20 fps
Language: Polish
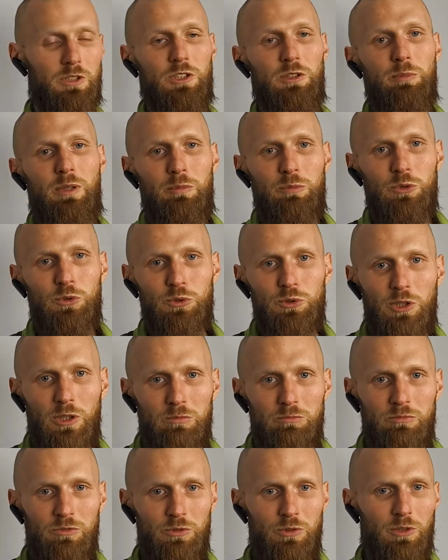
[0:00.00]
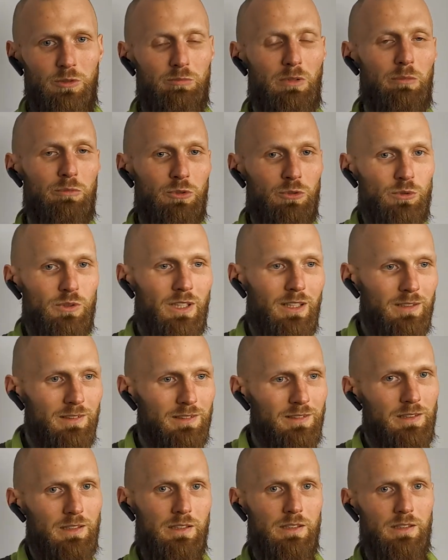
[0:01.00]
Jeżeli mamy już dom, w którym mamy już
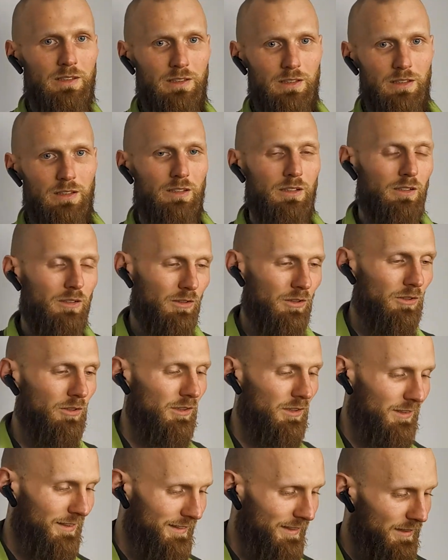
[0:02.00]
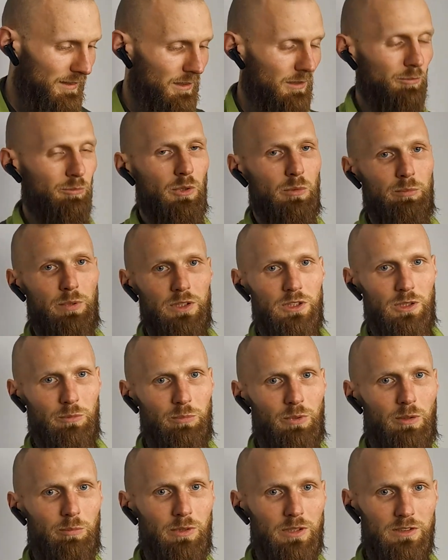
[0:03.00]
gaz, no to niestety pompa
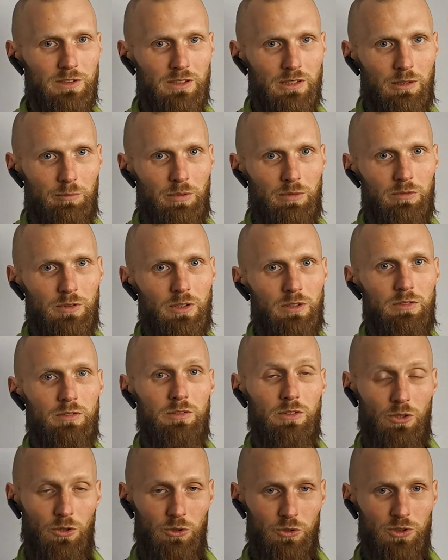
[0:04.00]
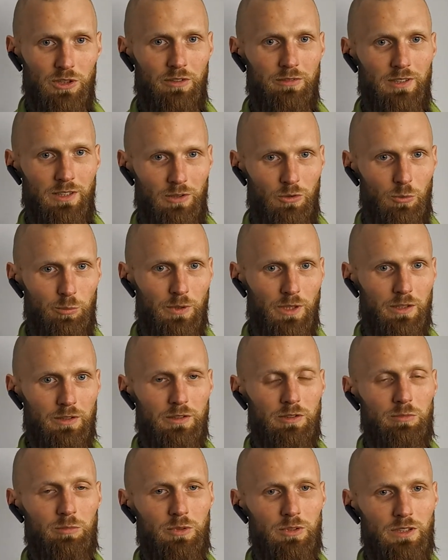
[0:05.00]
ciepła będzie na pewno droższa w zakupie
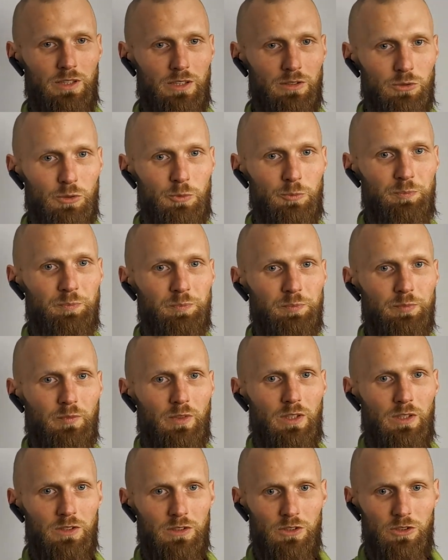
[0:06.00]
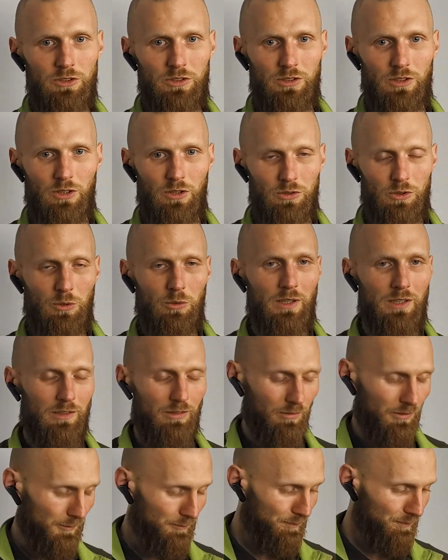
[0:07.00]
i w montażu niż kocioł
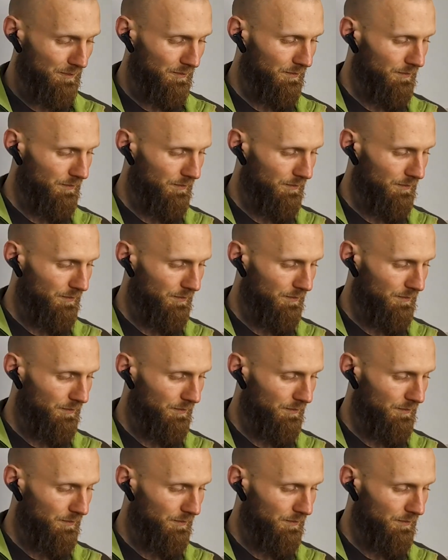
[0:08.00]
gazowy.